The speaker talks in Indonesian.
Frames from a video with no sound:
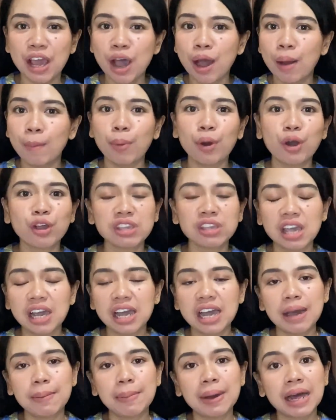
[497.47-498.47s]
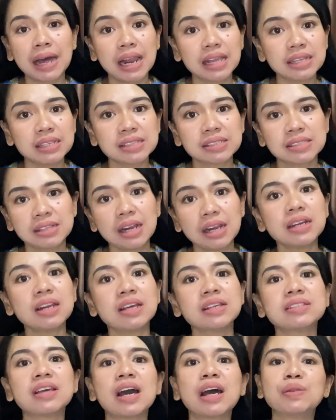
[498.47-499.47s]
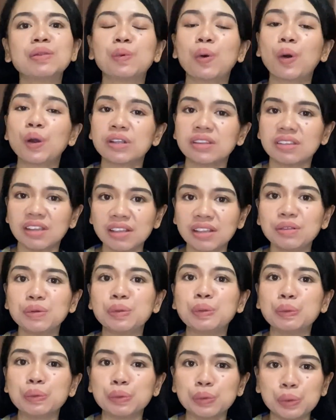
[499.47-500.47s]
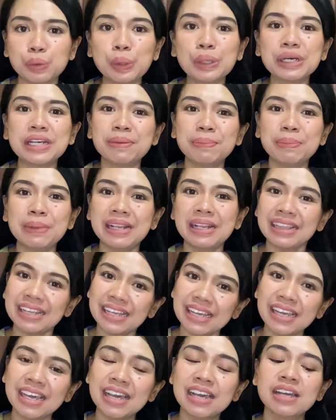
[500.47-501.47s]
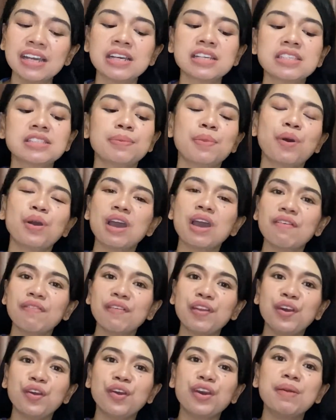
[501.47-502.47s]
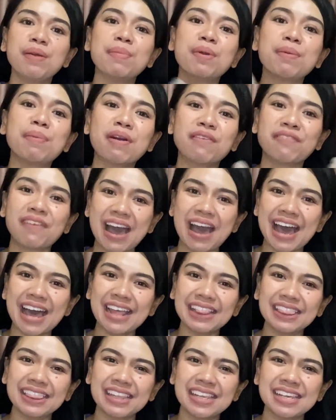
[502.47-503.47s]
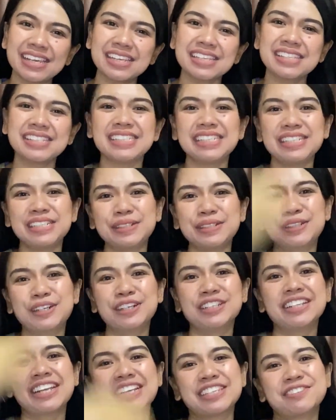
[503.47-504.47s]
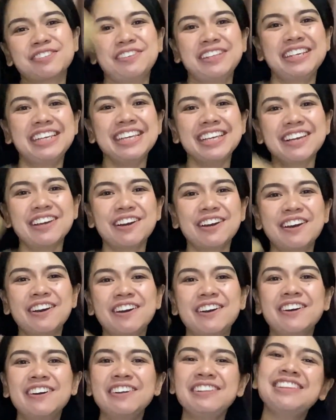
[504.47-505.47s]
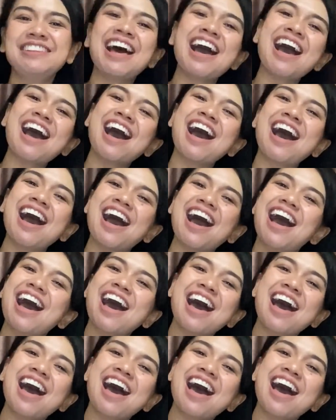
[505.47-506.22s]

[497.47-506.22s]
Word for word: pokoknya nggak bakalan nyesel dan sangat worth it untuk dibeli Semoga video ini bermanfaat. See you on next video. Bye!